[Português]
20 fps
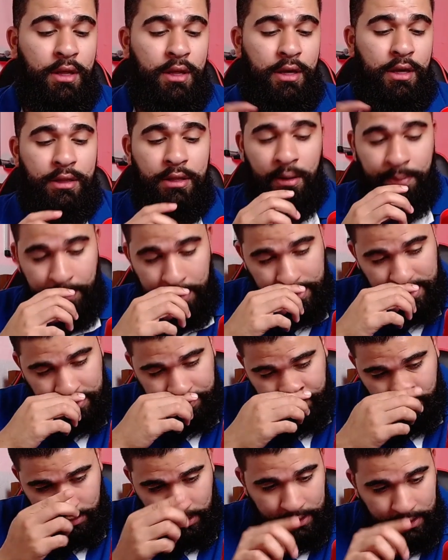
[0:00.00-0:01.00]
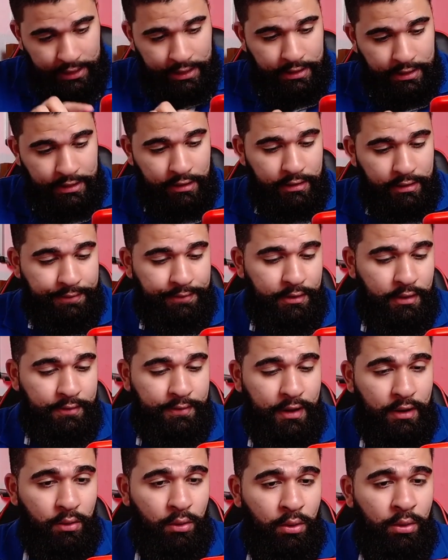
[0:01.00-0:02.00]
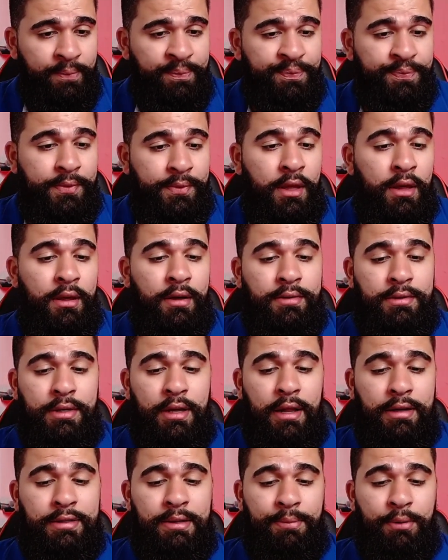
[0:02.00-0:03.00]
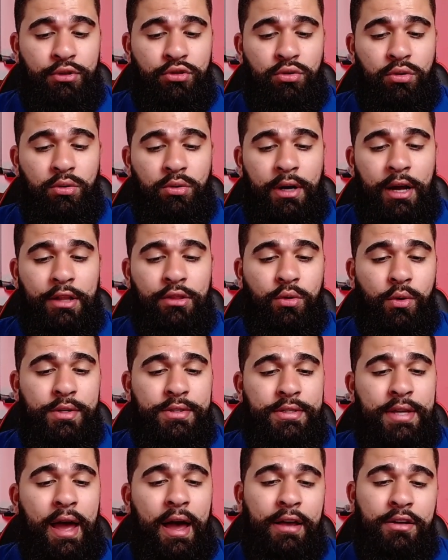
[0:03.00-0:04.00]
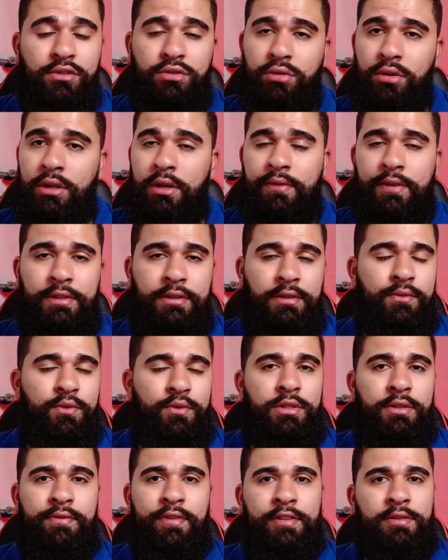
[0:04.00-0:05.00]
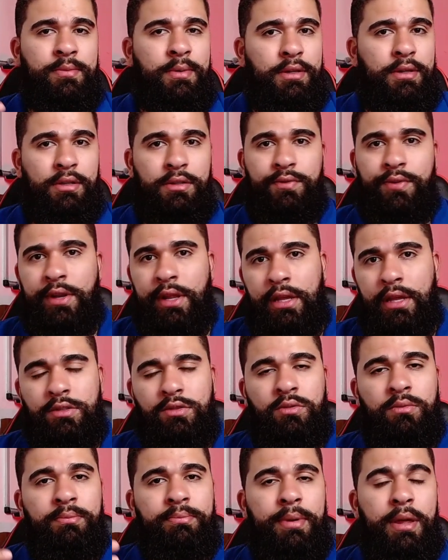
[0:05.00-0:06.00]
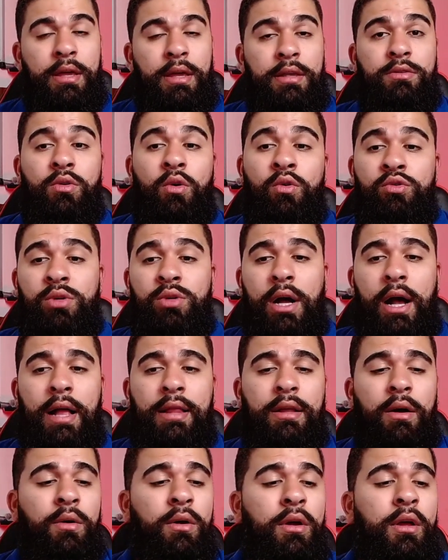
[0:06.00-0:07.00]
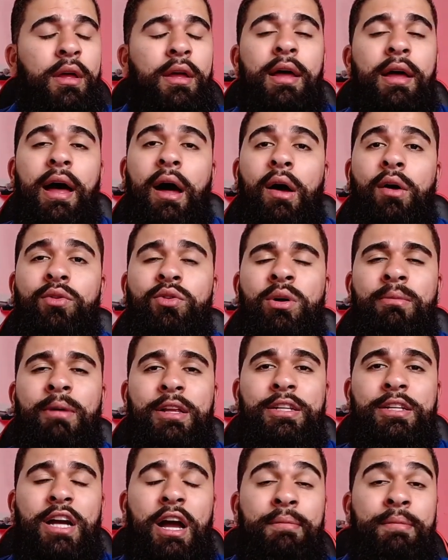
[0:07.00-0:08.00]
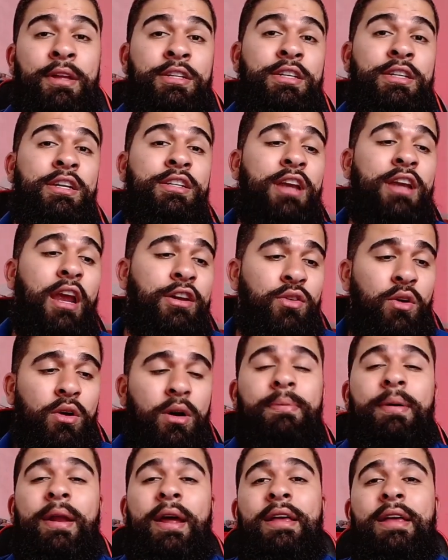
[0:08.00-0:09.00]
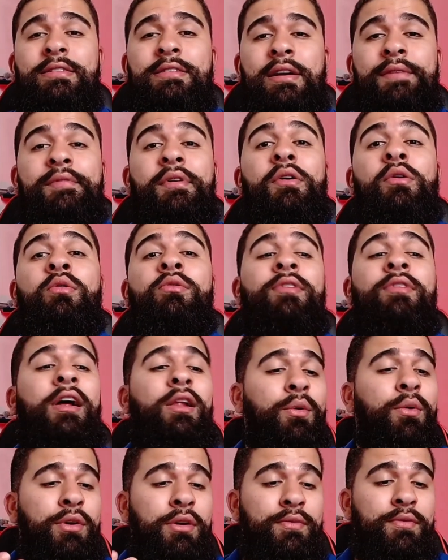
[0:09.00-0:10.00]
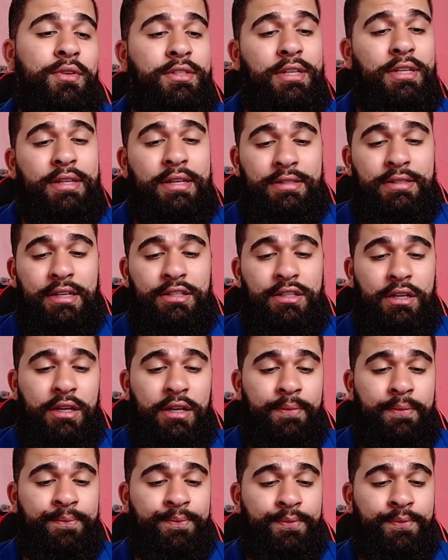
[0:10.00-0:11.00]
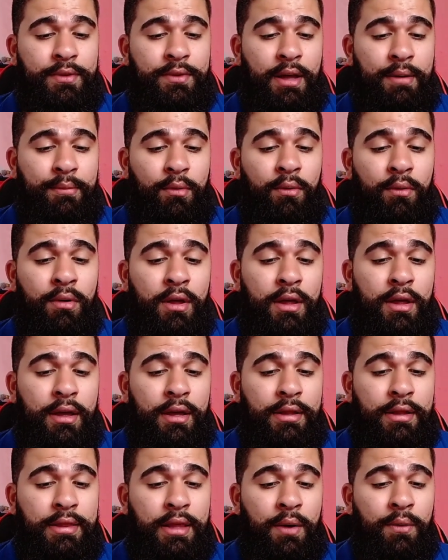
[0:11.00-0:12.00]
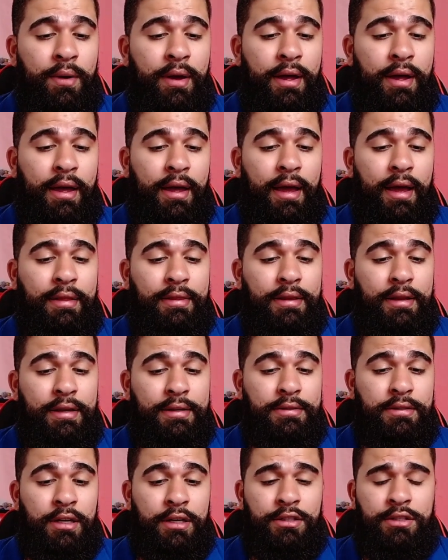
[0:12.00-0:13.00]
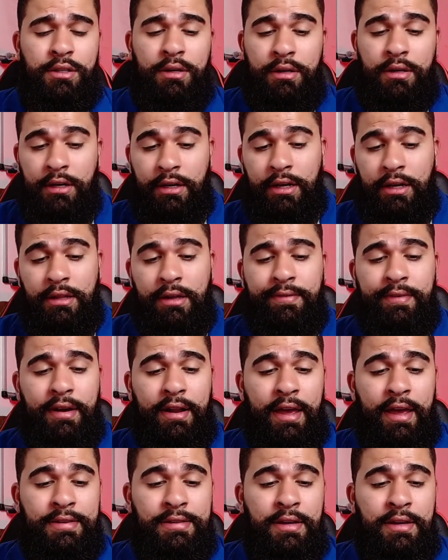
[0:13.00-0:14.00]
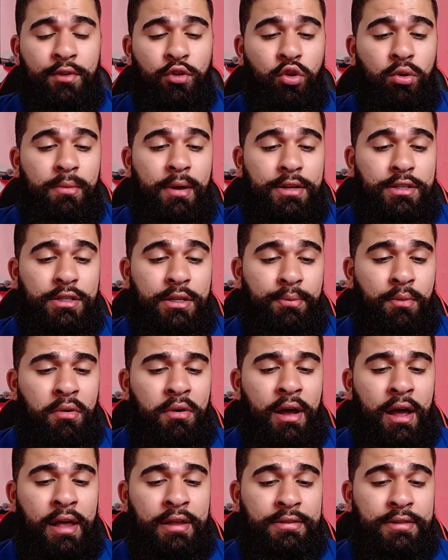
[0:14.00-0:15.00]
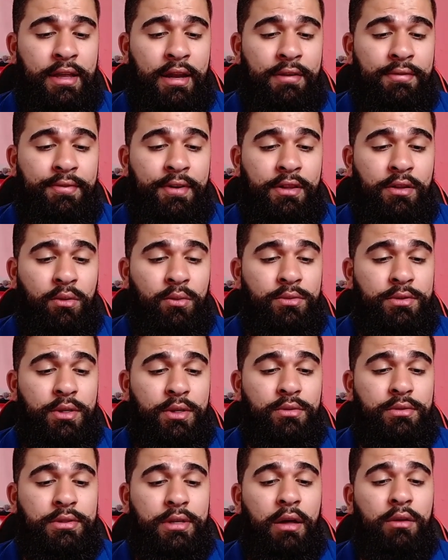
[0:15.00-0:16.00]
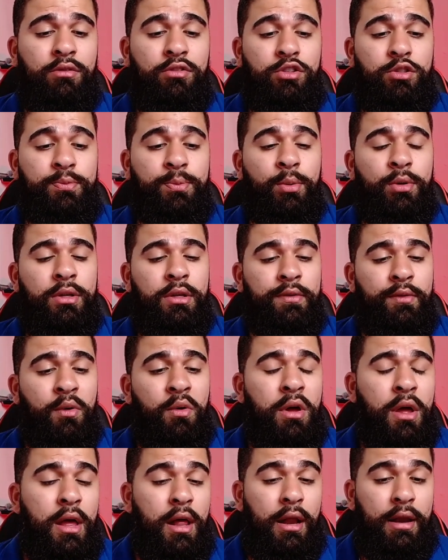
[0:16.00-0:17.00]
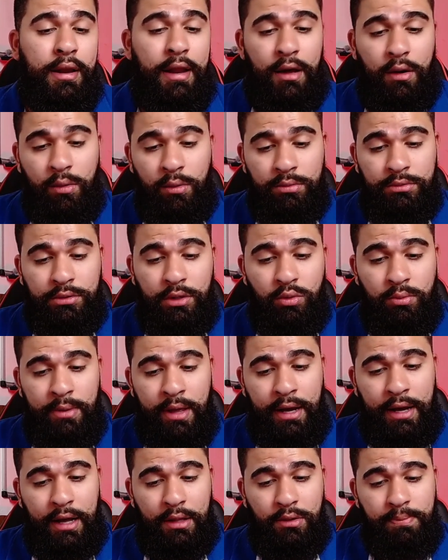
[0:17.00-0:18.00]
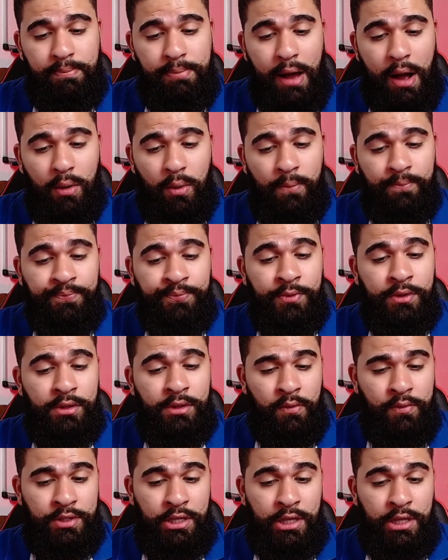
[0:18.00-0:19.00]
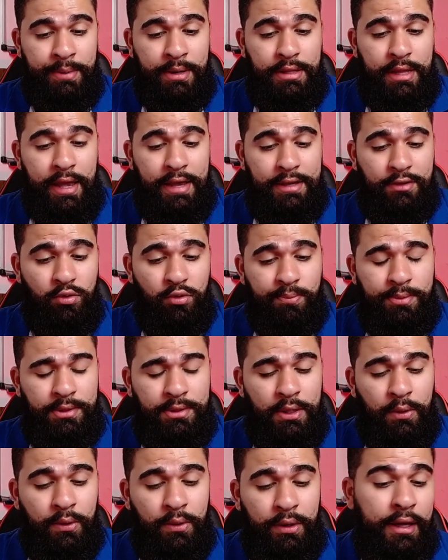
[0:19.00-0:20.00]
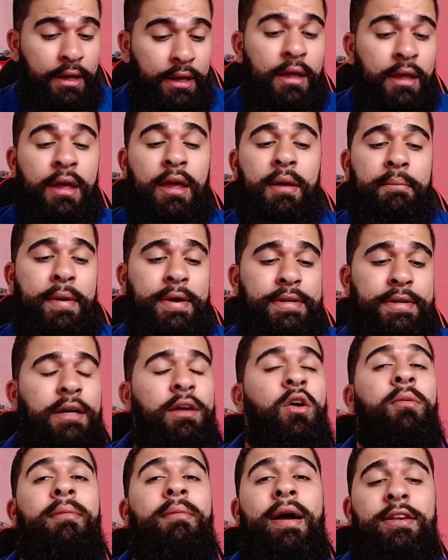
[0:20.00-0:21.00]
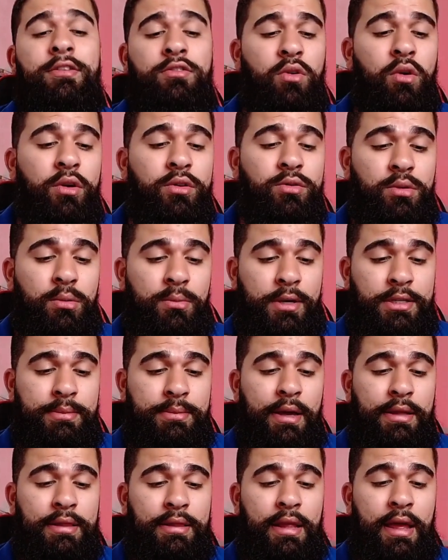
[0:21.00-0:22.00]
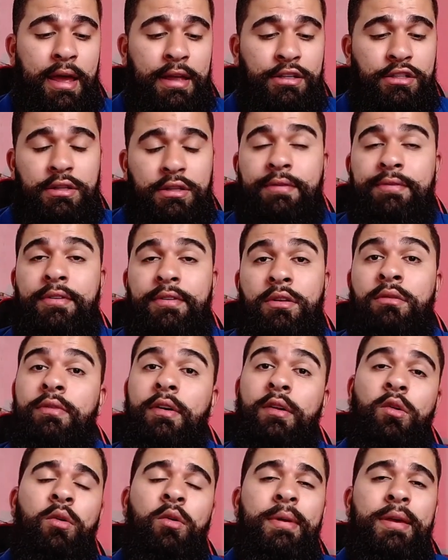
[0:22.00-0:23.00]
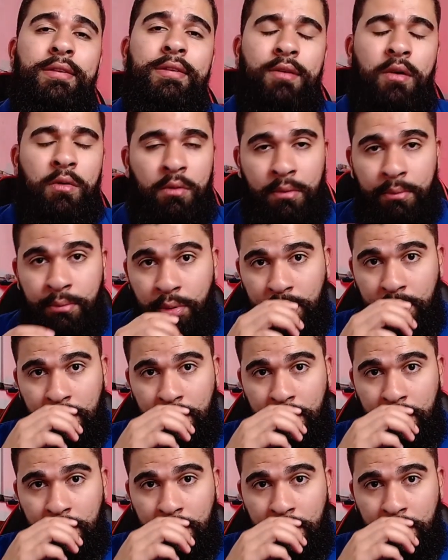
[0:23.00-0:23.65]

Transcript: Então, por exemplo, aqui que define valor, sei lá, você pode colocar dois reais. Toda vez que você faz uma transferência, um Pix, usa o cartão, automaticamente ele já joga para a reserva o valor que você deseja aqui, tá bom? Então é, é interessante, e aqui até fala reserva automática por gasto será feita com seu saldo disponível na conta do Mercado Pago. Então você também tem essa opção aqui, mas a que eu mais gosto mesmo é, é de definir um valor mensal, porque